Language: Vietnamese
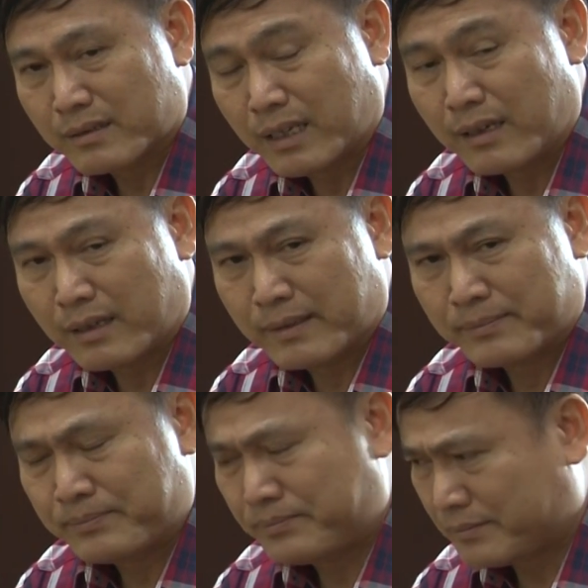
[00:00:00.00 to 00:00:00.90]
đấy là
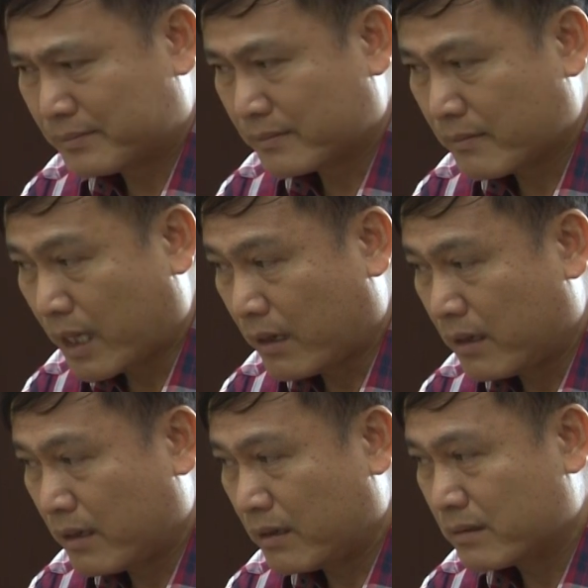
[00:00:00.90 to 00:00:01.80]

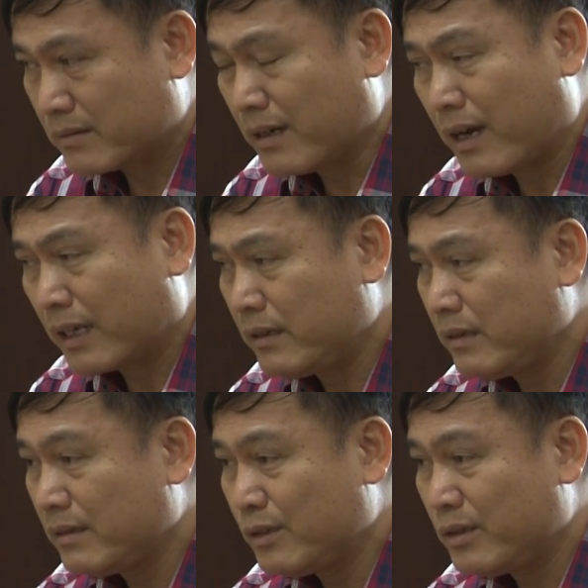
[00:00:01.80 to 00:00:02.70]
rất là hay
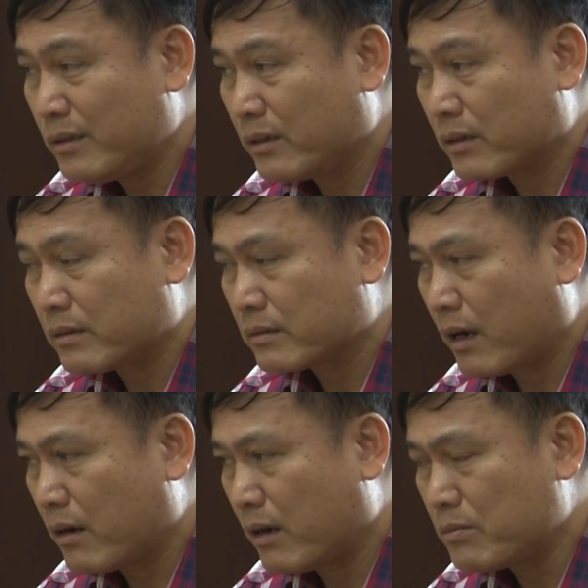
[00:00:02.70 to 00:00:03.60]
gọi
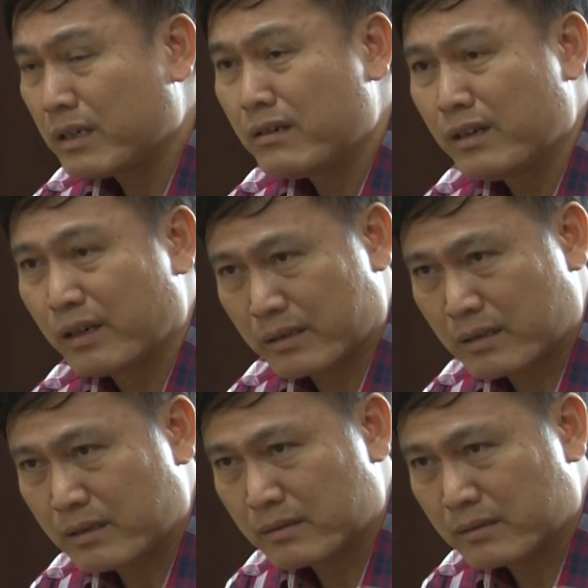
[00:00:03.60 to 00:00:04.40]
là ông thương người